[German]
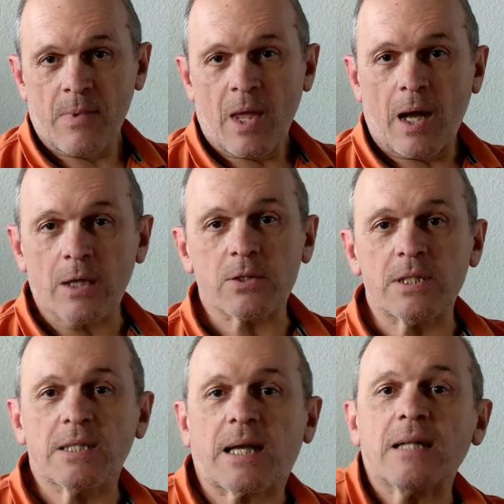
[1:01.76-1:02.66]
Also
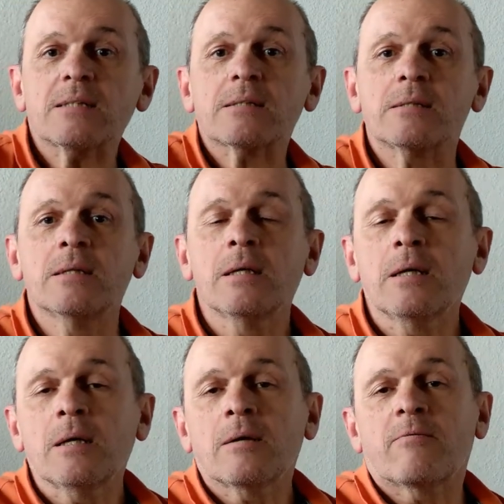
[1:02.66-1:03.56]
diese ganzen
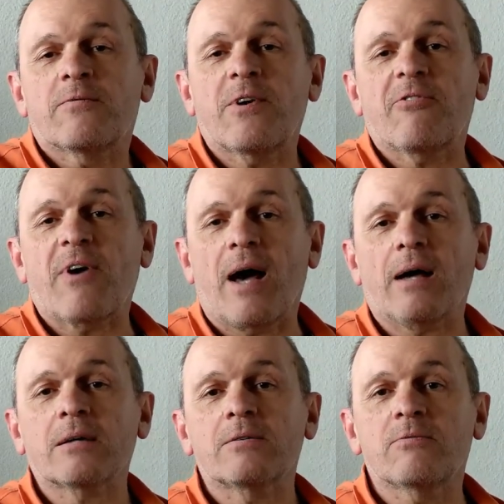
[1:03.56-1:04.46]

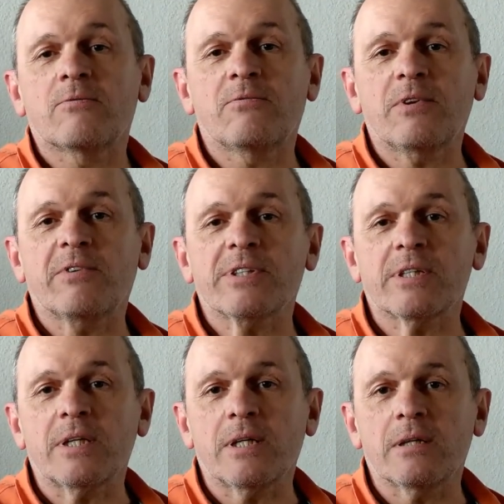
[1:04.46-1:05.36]
Verfahren, wie wir
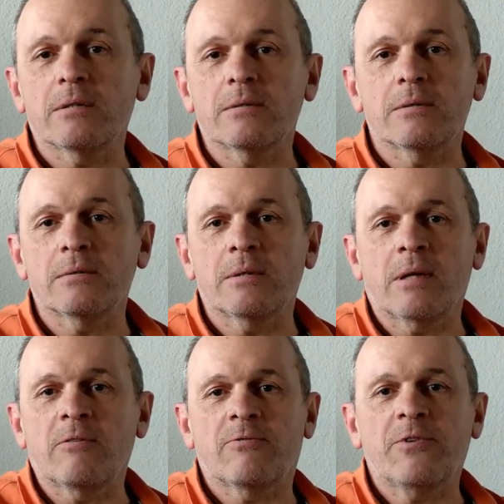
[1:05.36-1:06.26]
sie
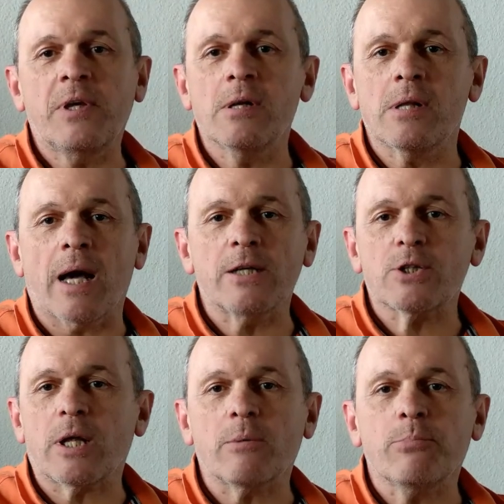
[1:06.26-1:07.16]
in vielen
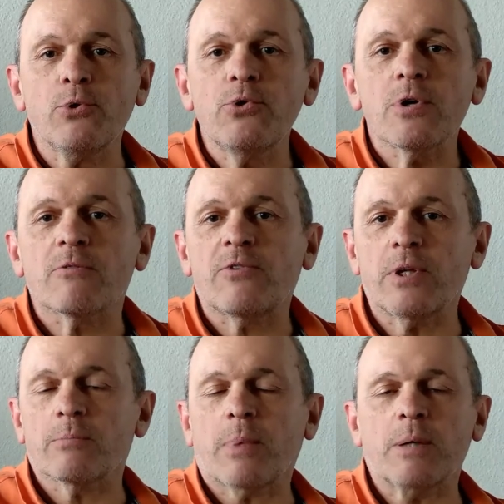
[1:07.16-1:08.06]
einschlägigen Büchern
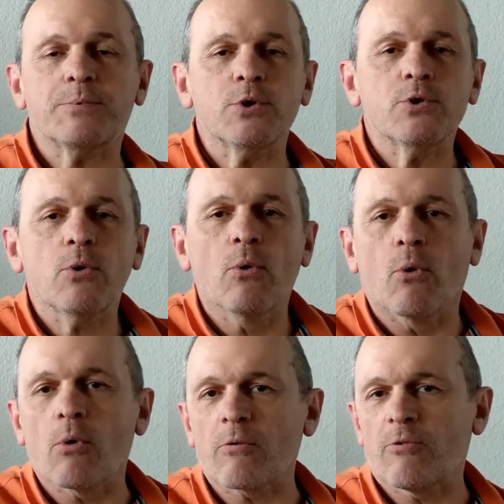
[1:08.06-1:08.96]
finden, bei
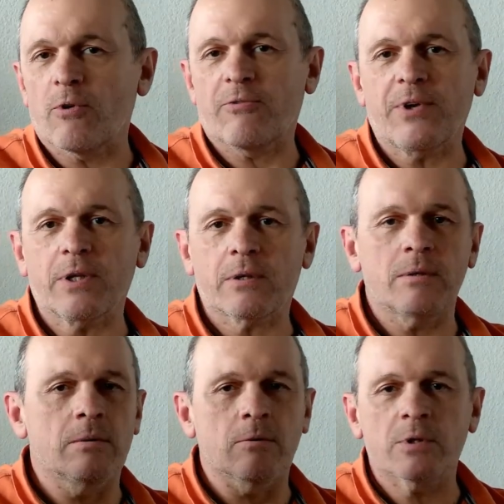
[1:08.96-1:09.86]
Psychologen vorfinden
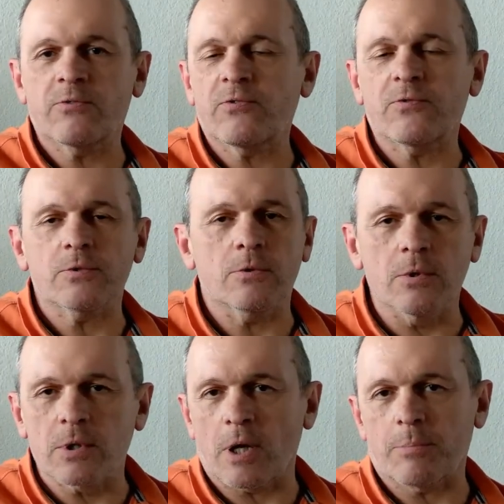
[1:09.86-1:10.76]
und
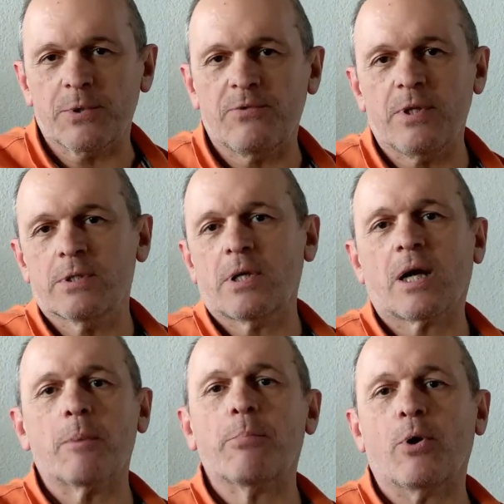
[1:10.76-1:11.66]
unglaublich vielen
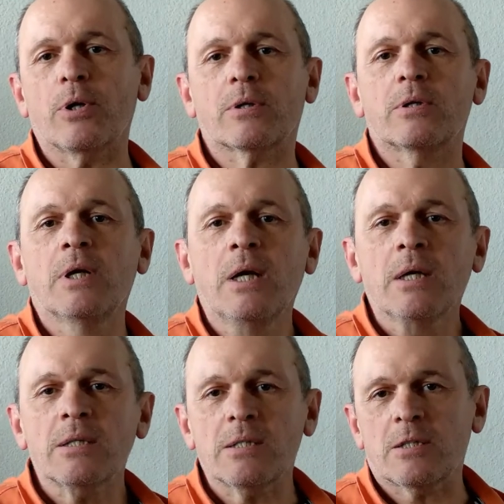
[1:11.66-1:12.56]
Therapeuten,
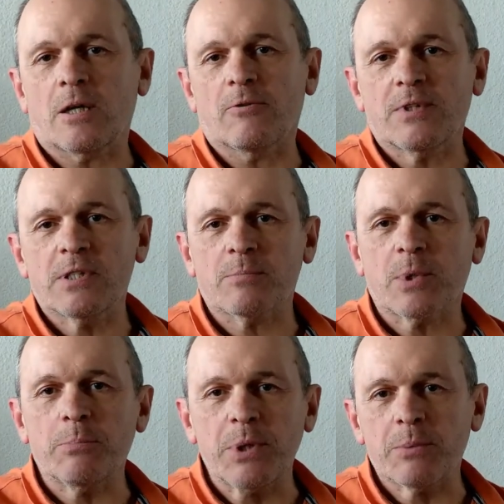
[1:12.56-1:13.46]
die sich auf diesem
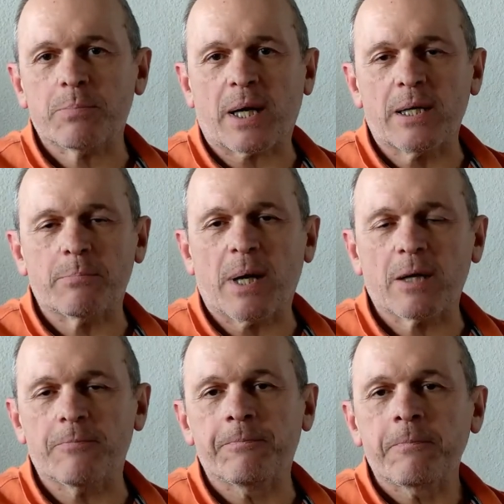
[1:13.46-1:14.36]
Gebiet breit
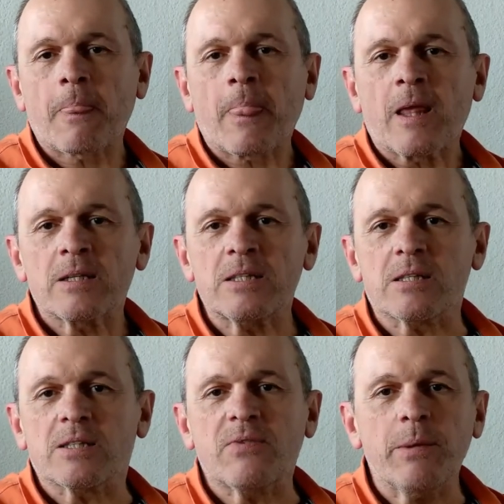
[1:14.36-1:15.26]
machen. Diese
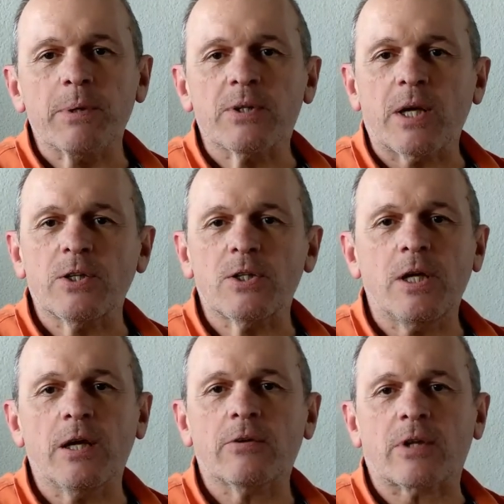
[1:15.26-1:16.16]

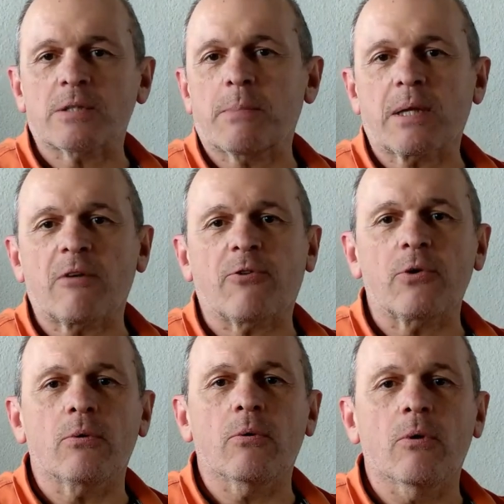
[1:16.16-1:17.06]
Zwiebeltechnik, dass man dann von
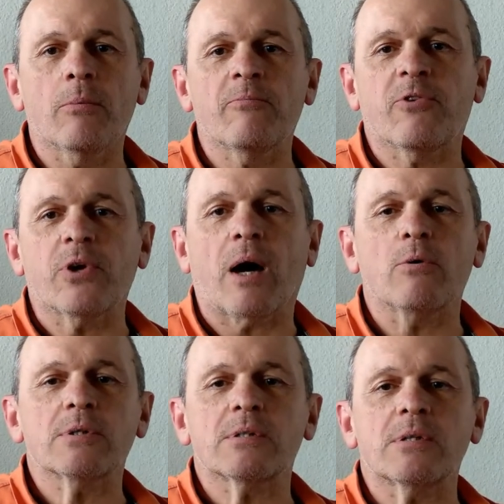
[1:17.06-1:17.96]
oben, von
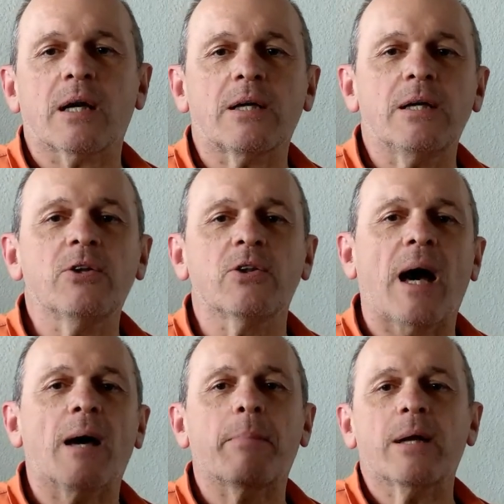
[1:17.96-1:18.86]
außen nach innen
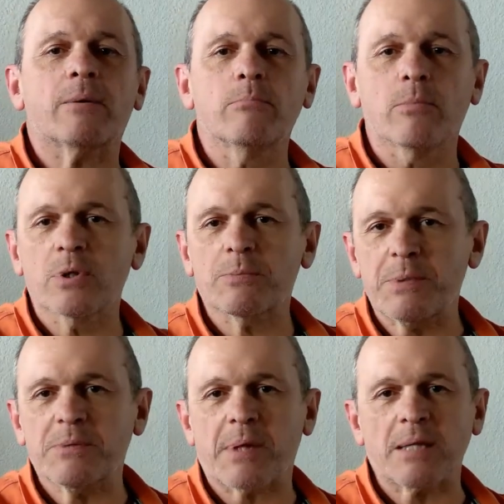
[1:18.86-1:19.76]
arbeiten muss, bis
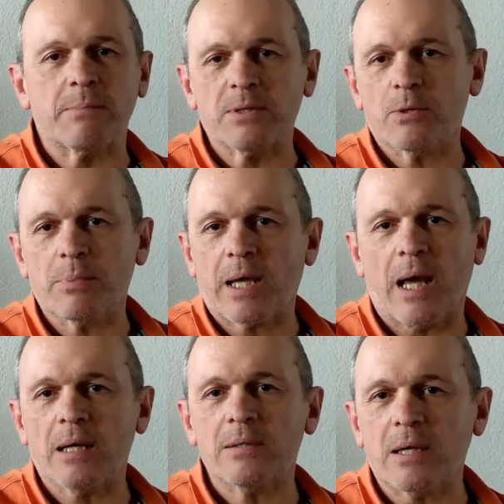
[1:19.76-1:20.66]
dass man zum
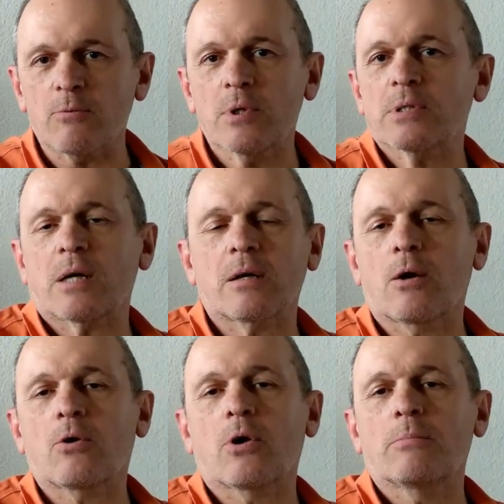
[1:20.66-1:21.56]
Kern der Ursache
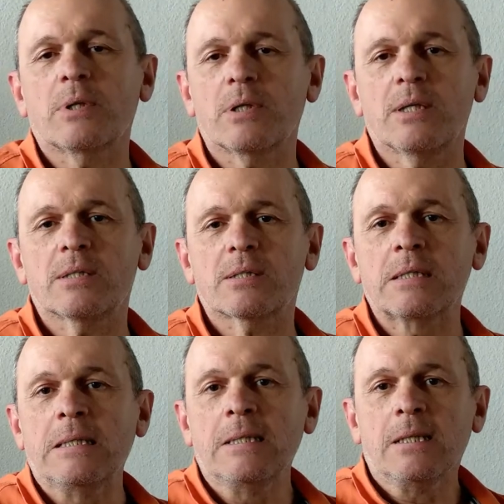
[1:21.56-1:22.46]
gekommen ist
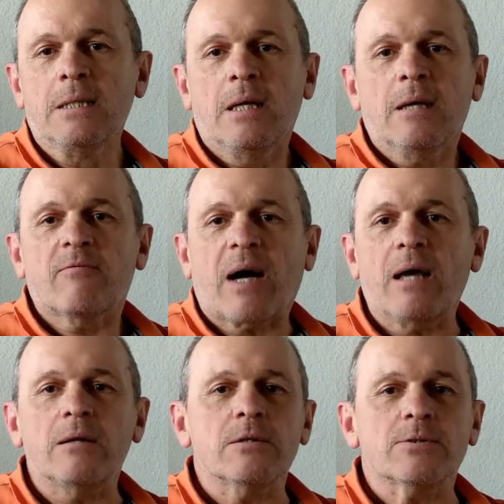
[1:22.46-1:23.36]

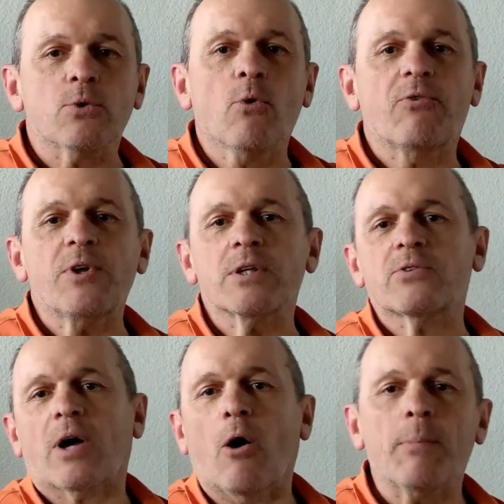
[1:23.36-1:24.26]
weil so viele
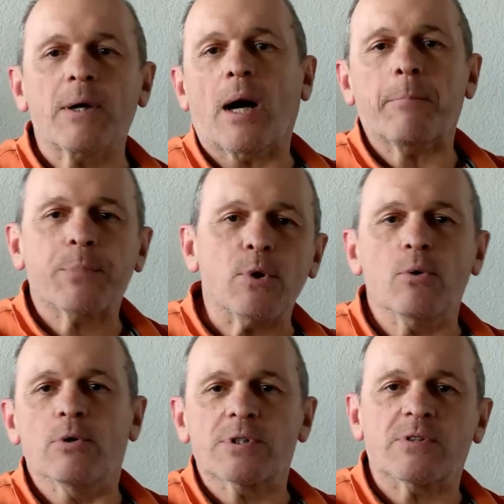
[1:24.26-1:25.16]
Traumen
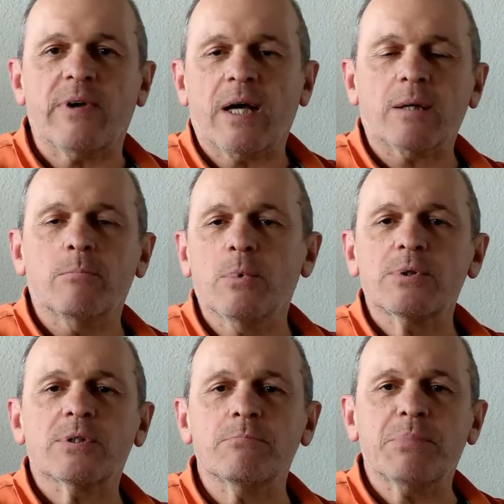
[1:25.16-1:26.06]
abgelöst werden
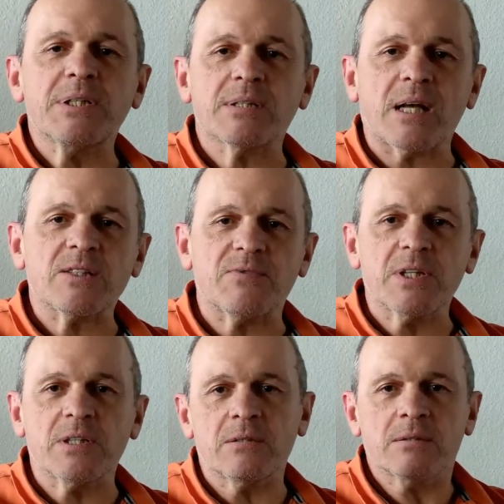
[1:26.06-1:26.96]
müssen, bis dass wir
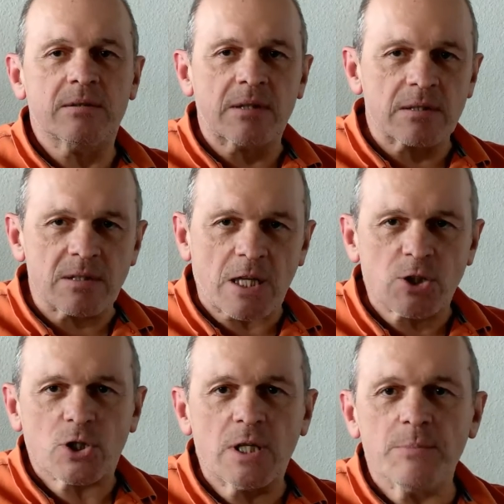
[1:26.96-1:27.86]
das, das
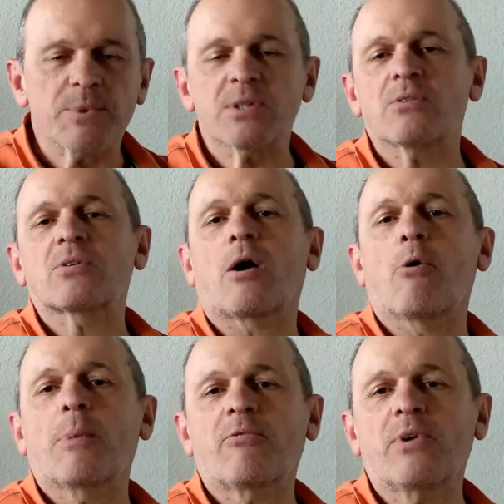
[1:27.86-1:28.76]
schlimmste Trauma
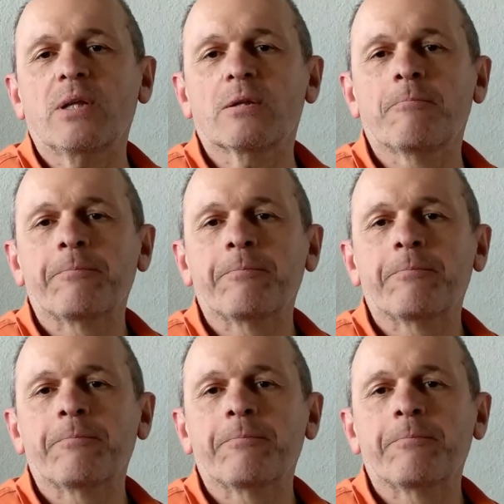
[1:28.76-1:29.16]
finden.